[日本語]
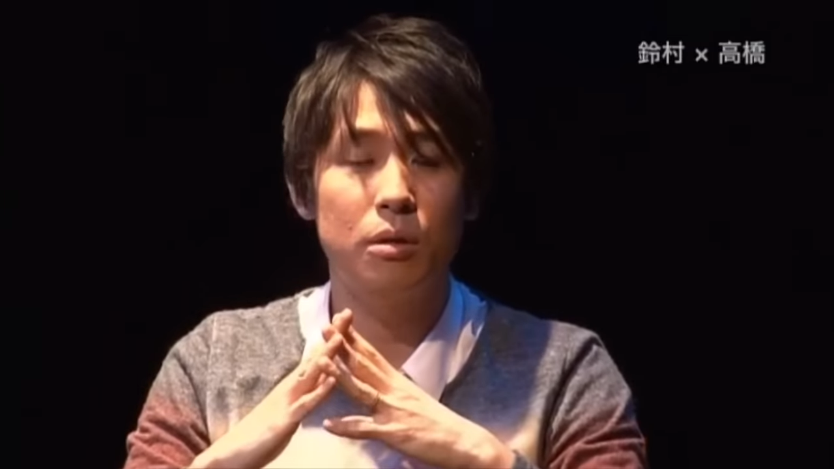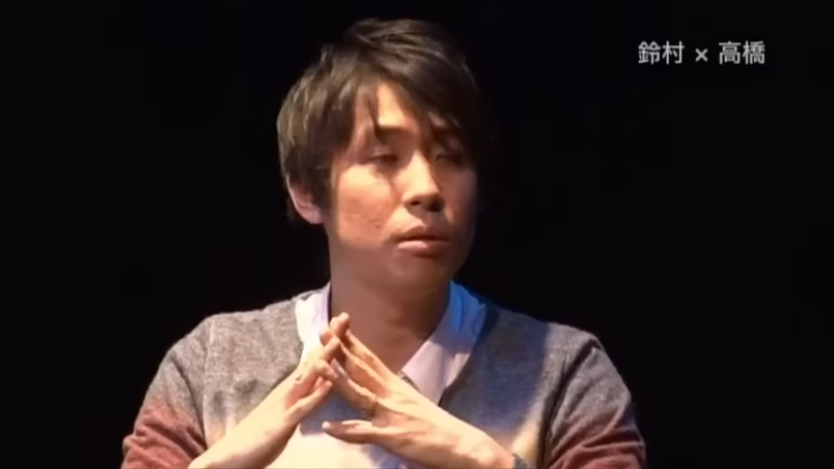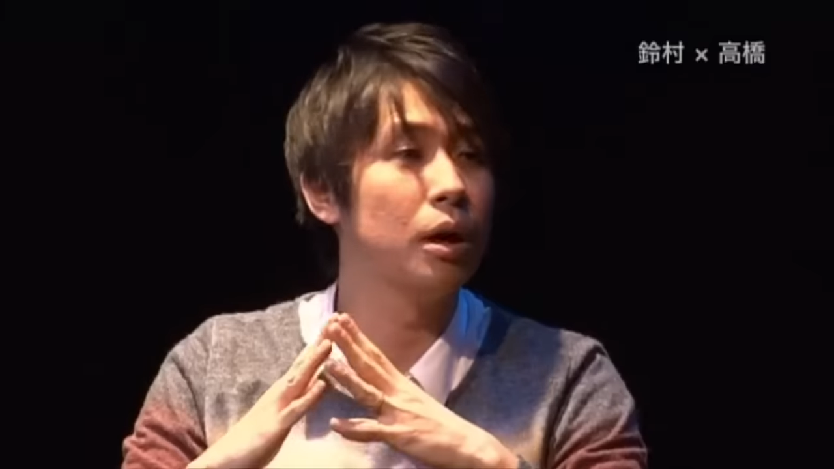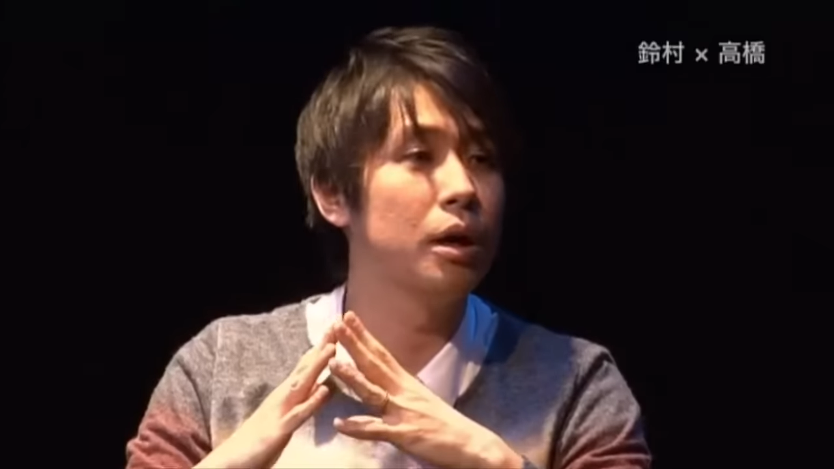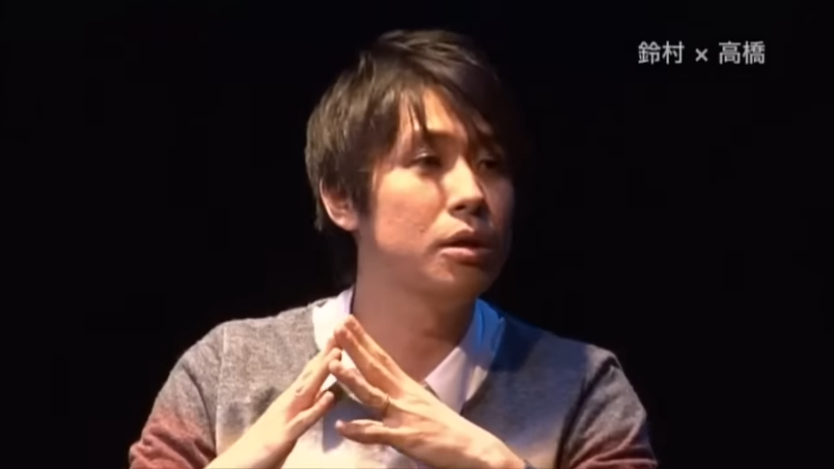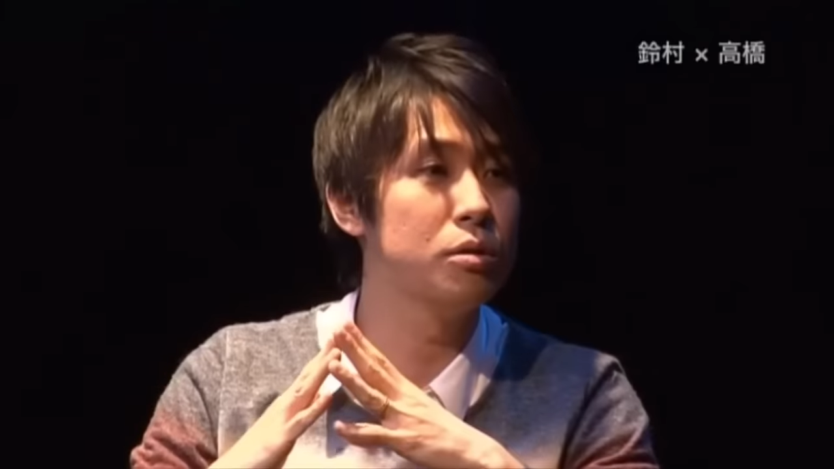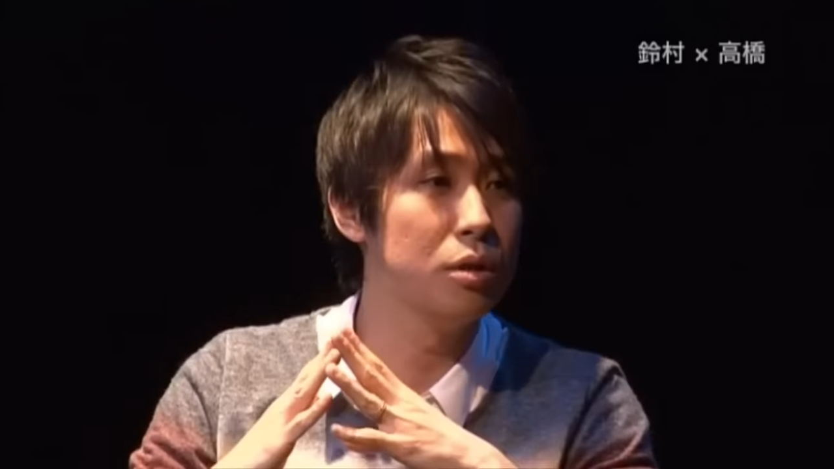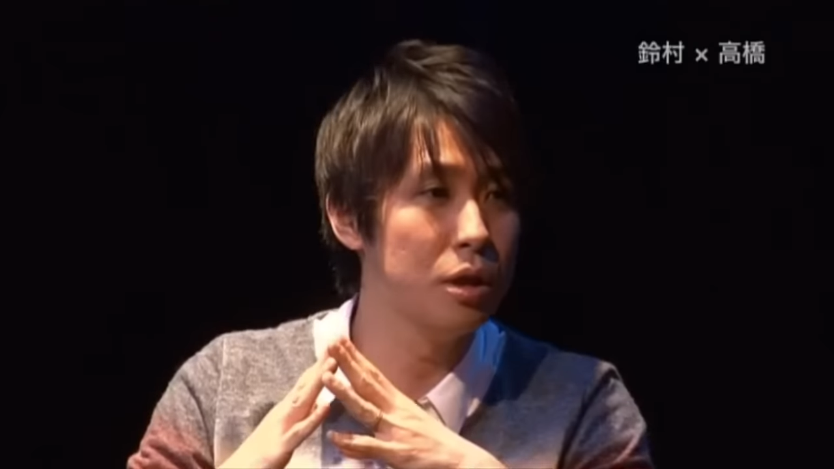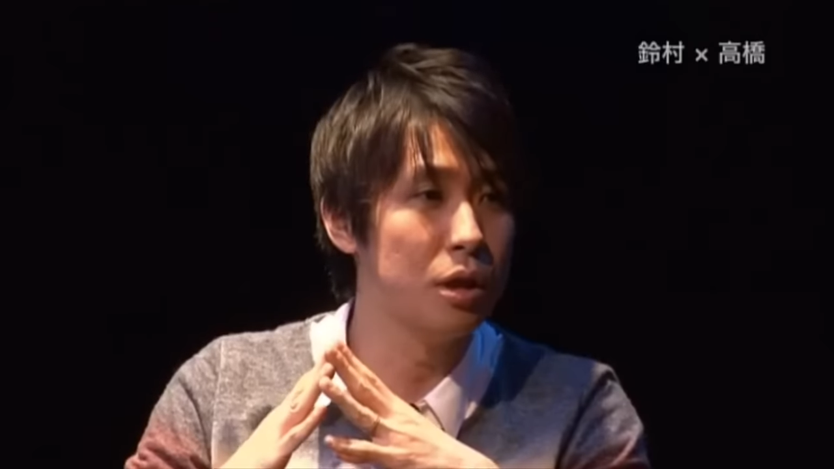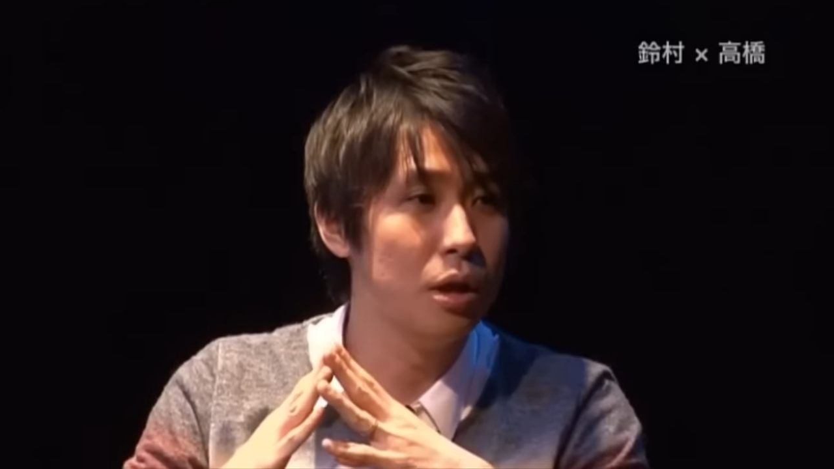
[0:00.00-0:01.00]
全く変え
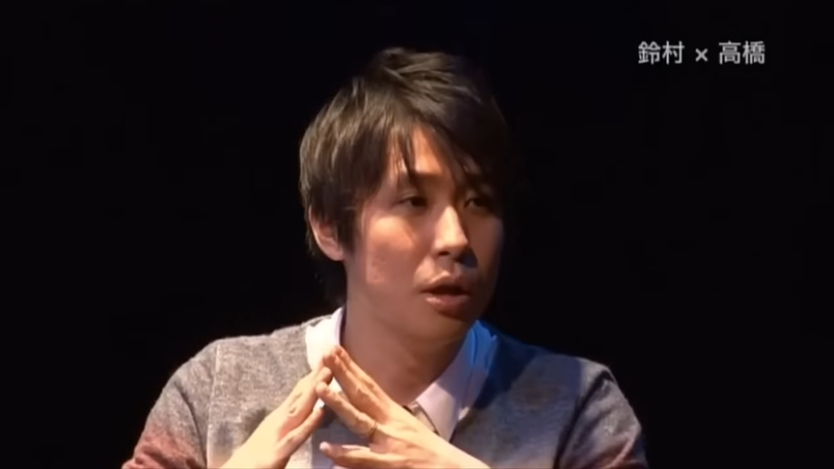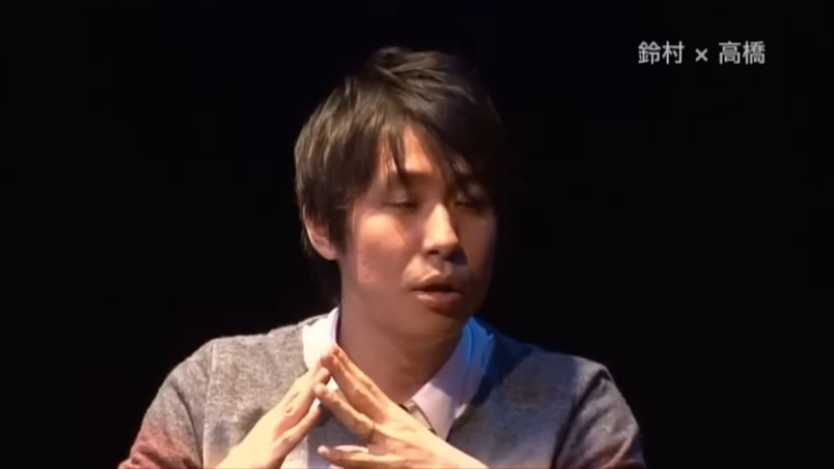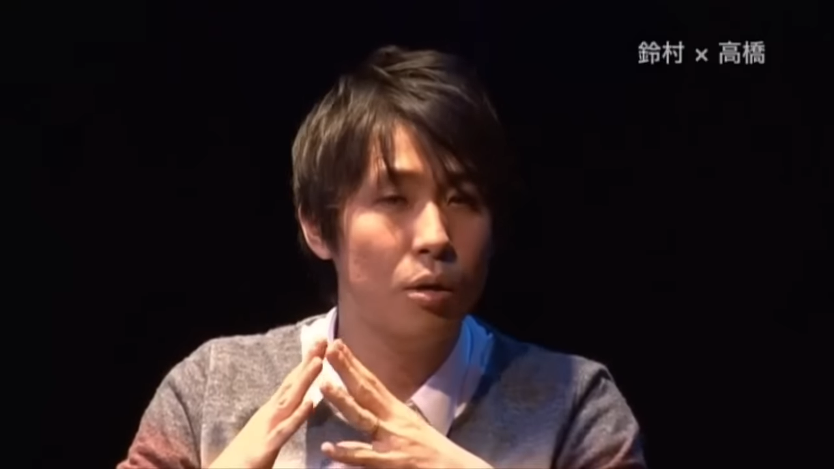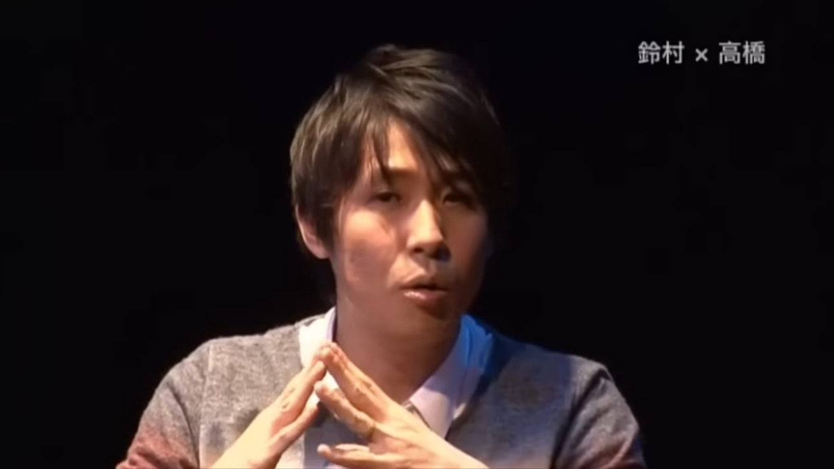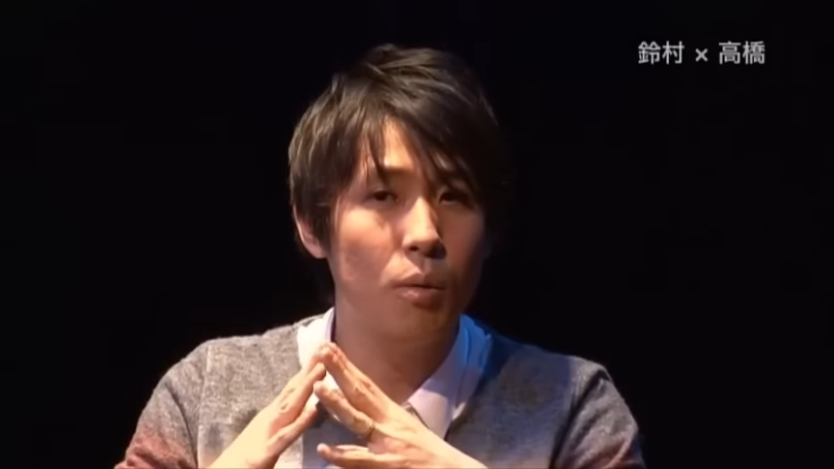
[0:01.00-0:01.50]
ずに、